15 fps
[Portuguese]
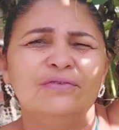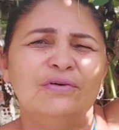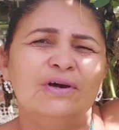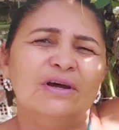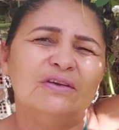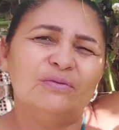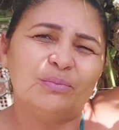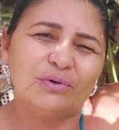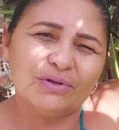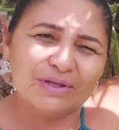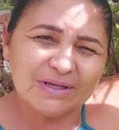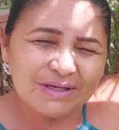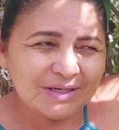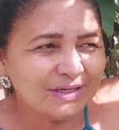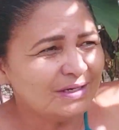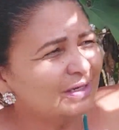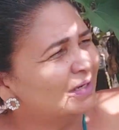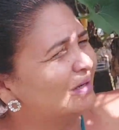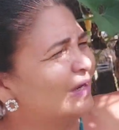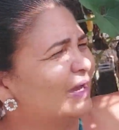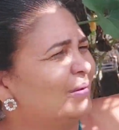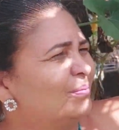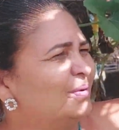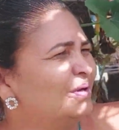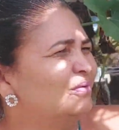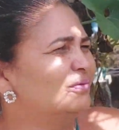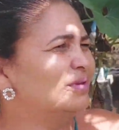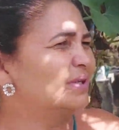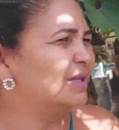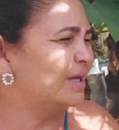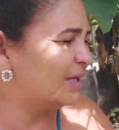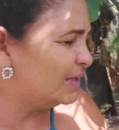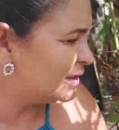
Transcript: vou responder a pergunta da